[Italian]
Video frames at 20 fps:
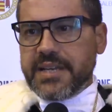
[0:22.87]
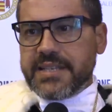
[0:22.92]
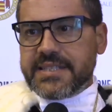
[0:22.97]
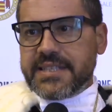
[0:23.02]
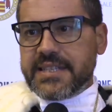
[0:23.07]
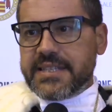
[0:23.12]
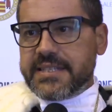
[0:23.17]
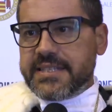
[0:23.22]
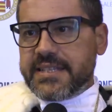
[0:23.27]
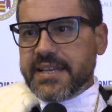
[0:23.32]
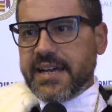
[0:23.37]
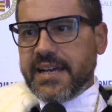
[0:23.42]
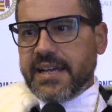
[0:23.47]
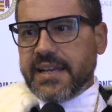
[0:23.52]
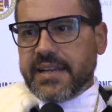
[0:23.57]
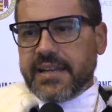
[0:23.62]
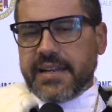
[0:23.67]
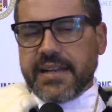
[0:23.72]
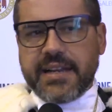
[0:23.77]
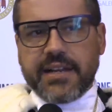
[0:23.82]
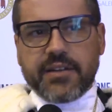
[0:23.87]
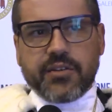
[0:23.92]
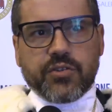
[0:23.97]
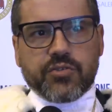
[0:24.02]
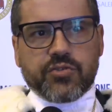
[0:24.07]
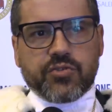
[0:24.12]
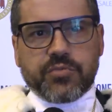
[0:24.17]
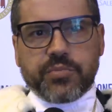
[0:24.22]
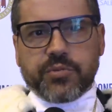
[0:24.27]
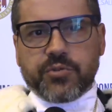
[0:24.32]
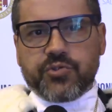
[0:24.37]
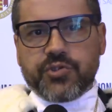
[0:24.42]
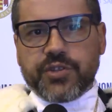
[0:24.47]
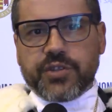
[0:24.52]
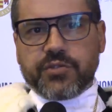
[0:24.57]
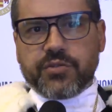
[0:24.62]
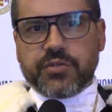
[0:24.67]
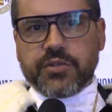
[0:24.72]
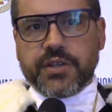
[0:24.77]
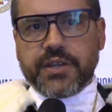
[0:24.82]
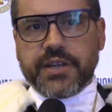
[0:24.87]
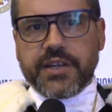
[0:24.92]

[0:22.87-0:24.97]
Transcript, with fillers: essenziale nel nostro progetto di